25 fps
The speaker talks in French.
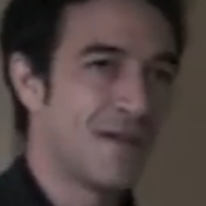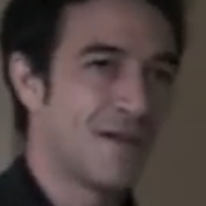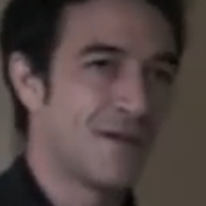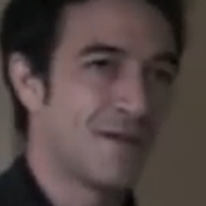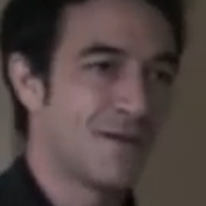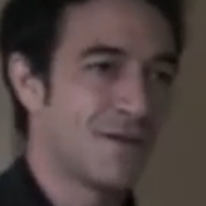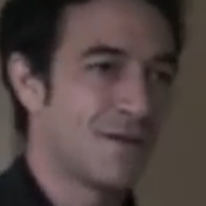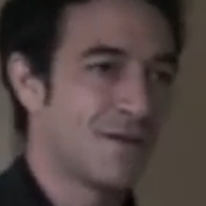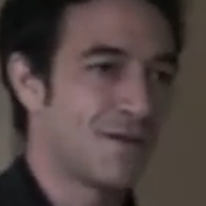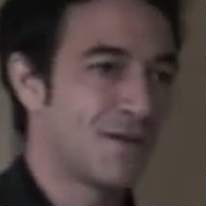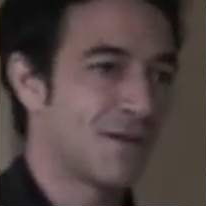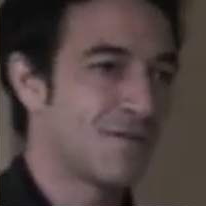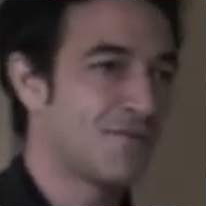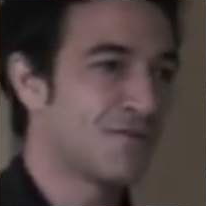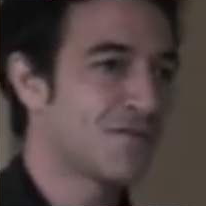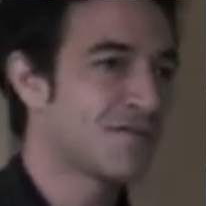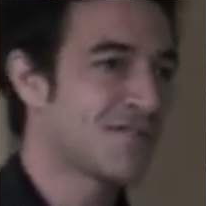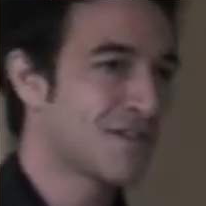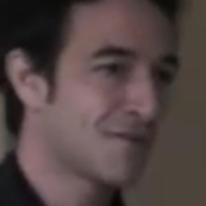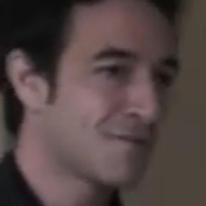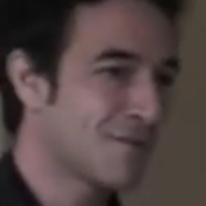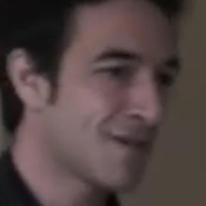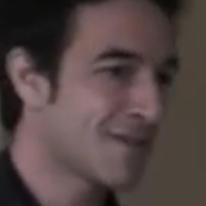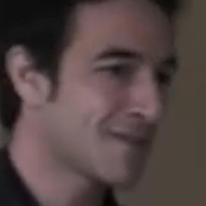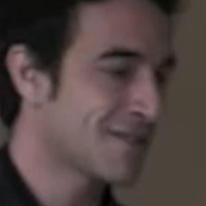Euh, il faut
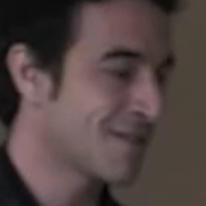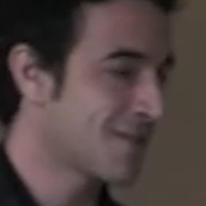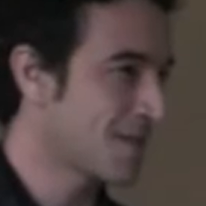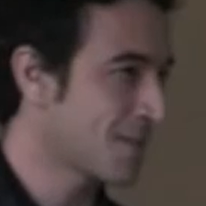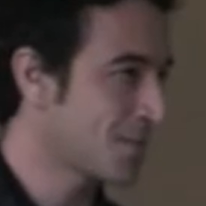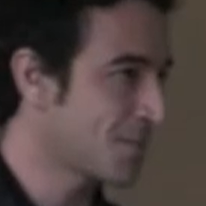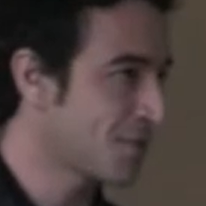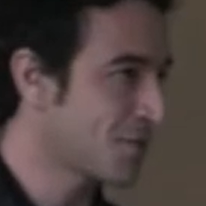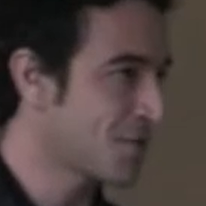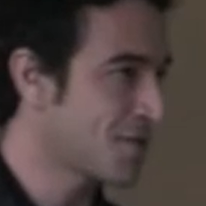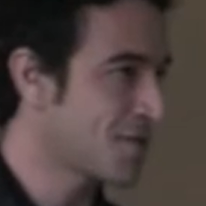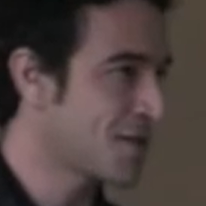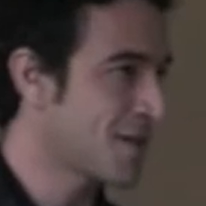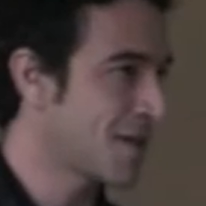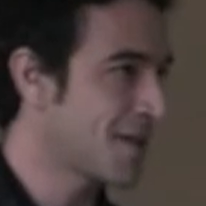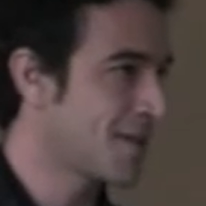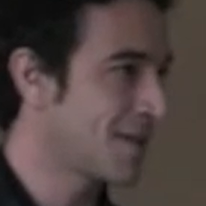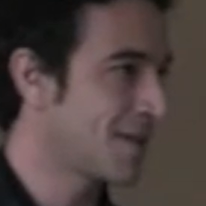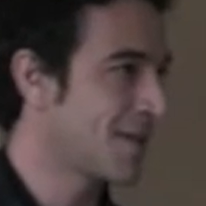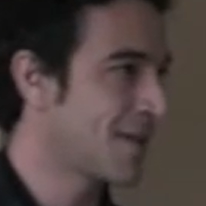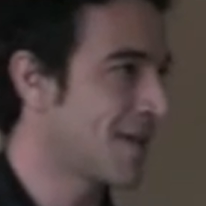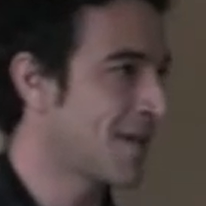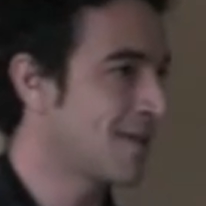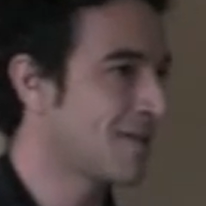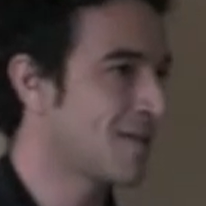savoir que c'est un projet
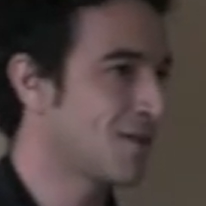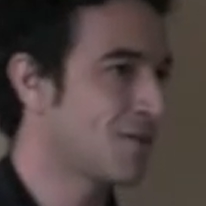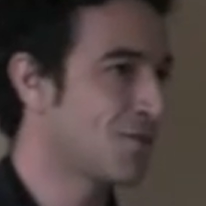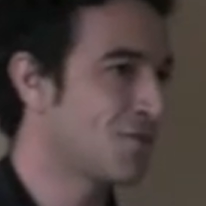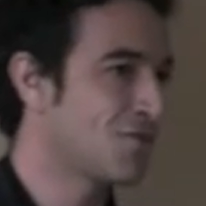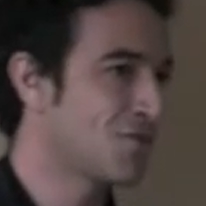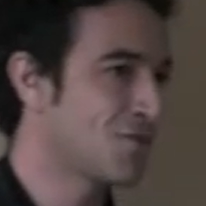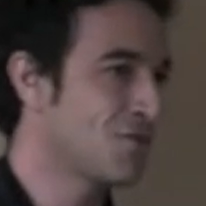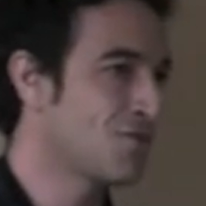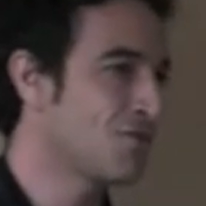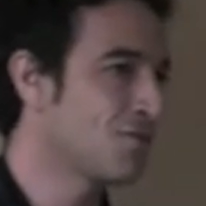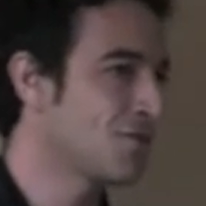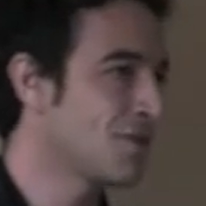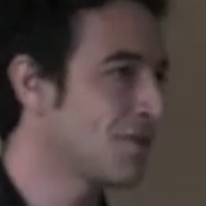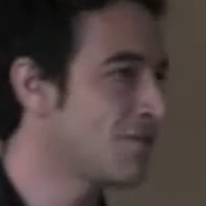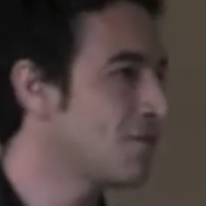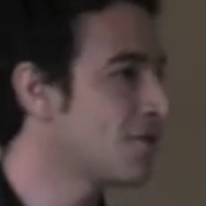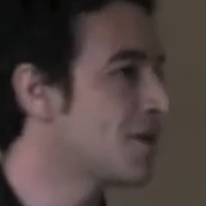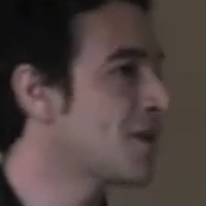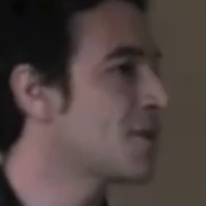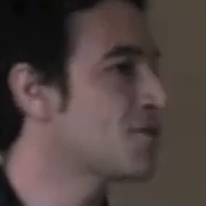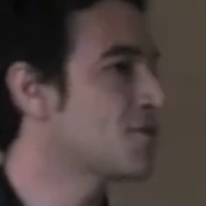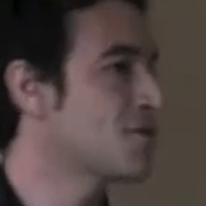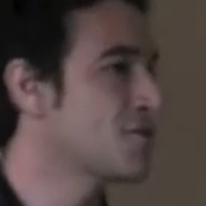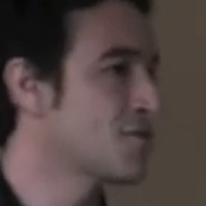qui a été retenu au niveau
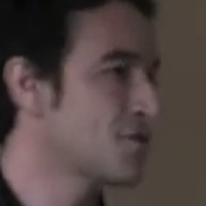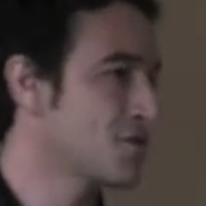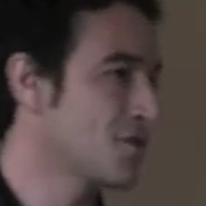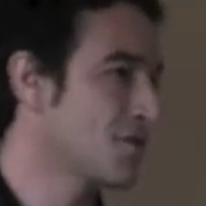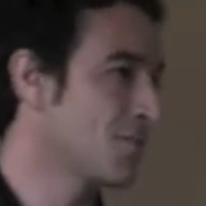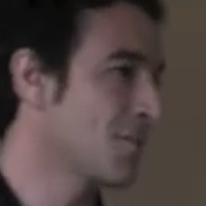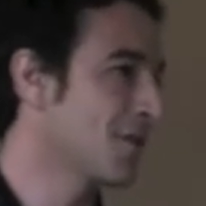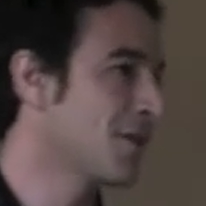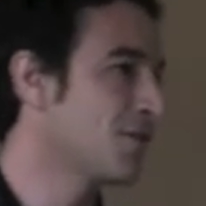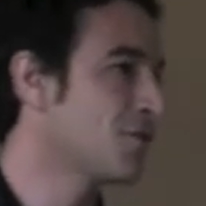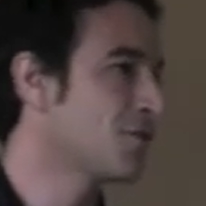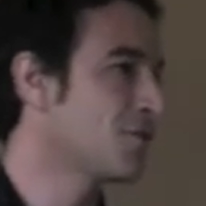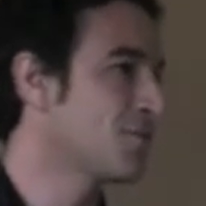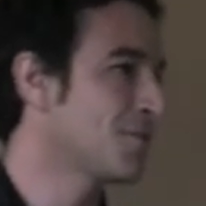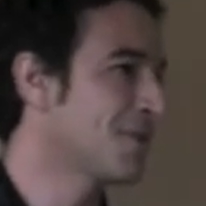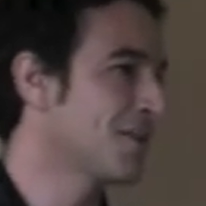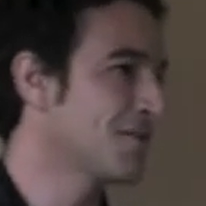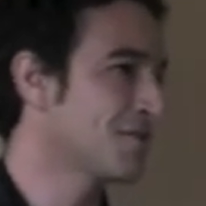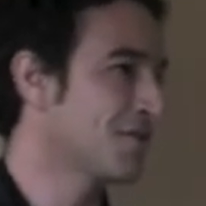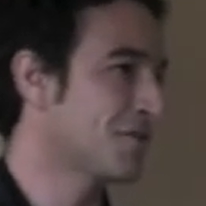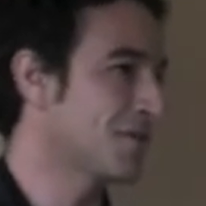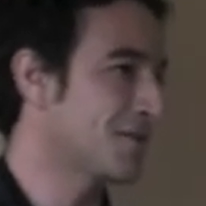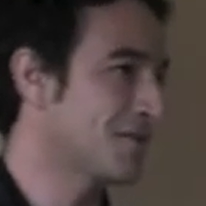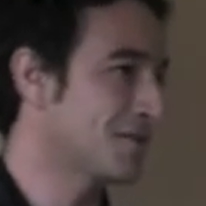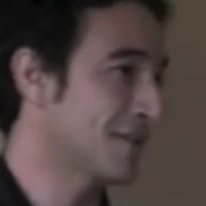de la Jeune Chambre économique
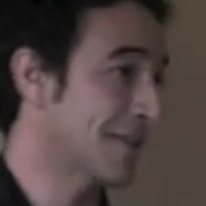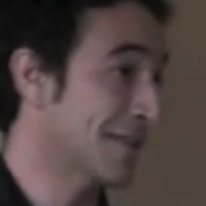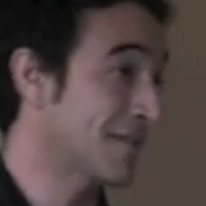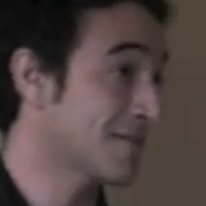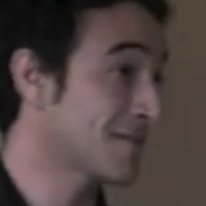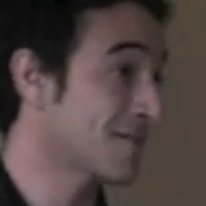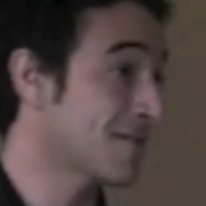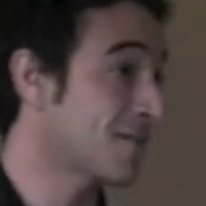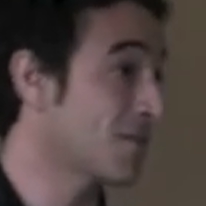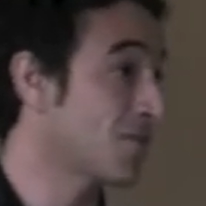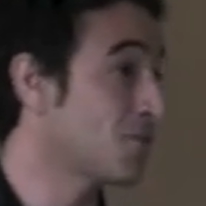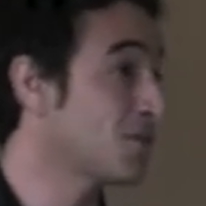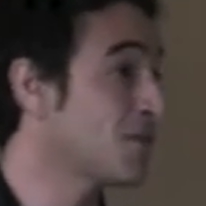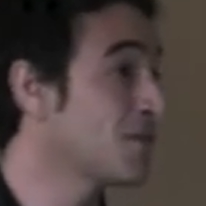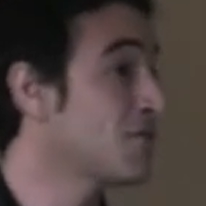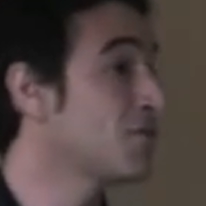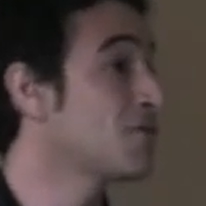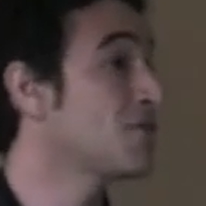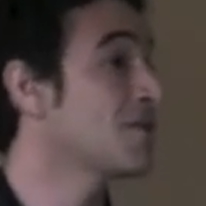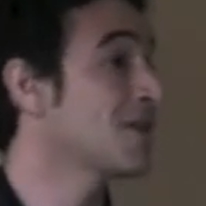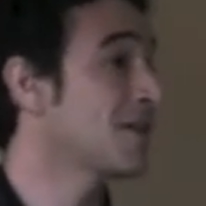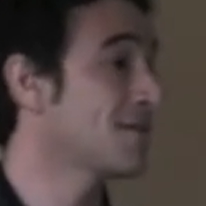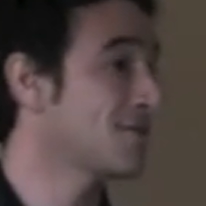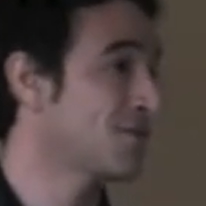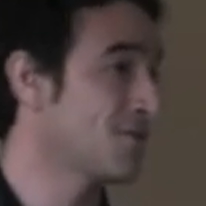française, au
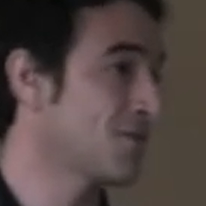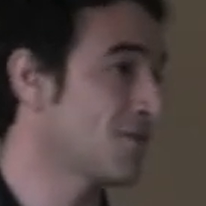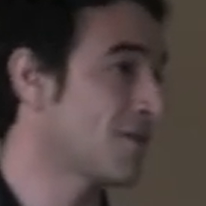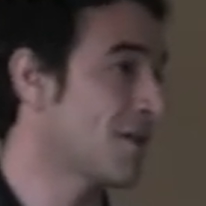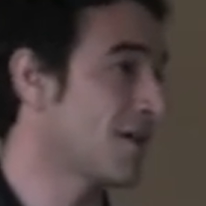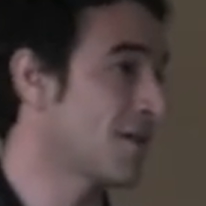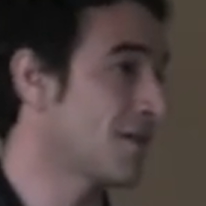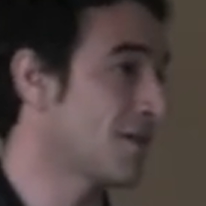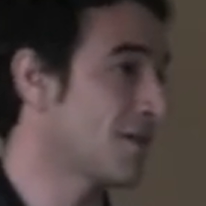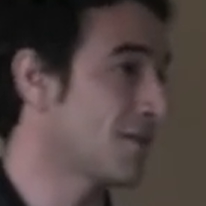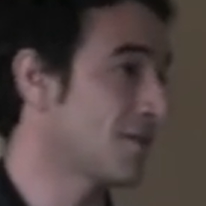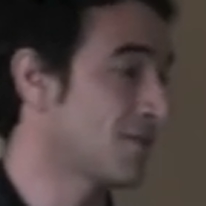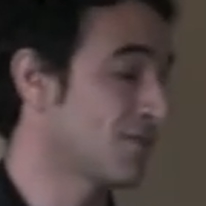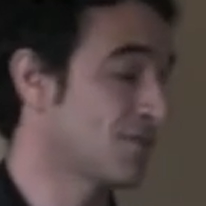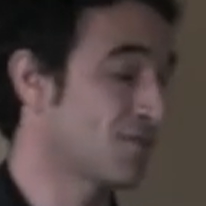niveau national.